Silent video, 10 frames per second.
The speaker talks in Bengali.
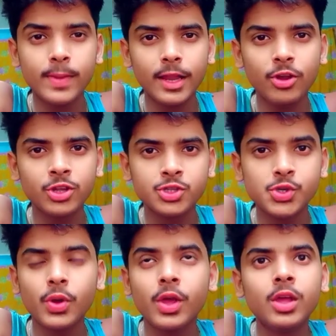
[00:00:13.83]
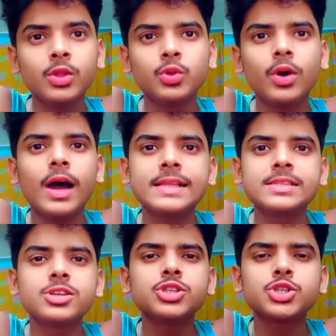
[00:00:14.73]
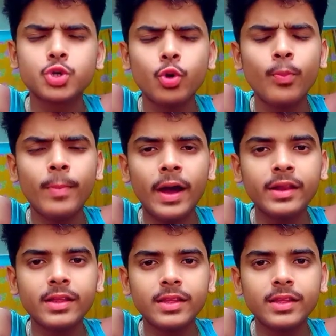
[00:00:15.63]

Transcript: ভালো আছো তো আজকে হচ্ছে সোমবার